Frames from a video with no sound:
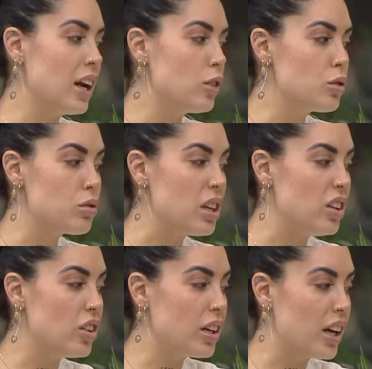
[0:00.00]
algo
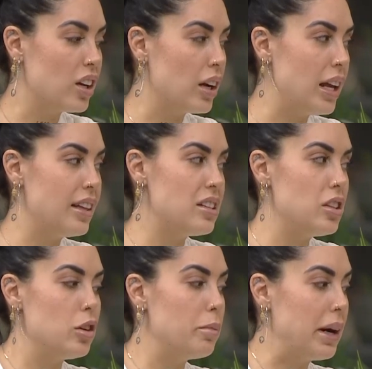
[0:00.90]
sucedió que él
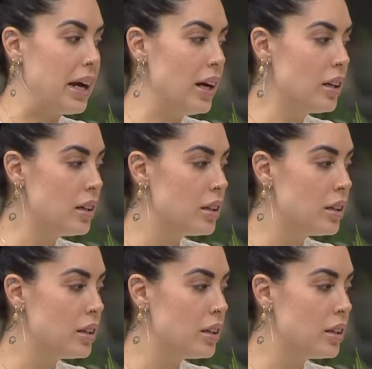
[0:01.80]
decidió parar